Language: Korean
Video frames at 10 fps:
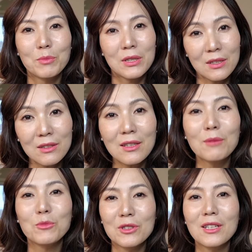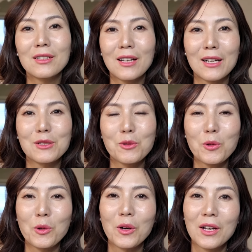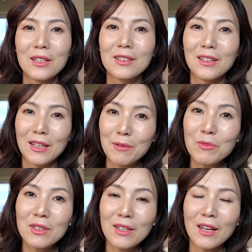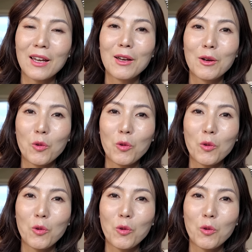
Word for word: 비슷한 문제를 가지고 이렇게 힘들게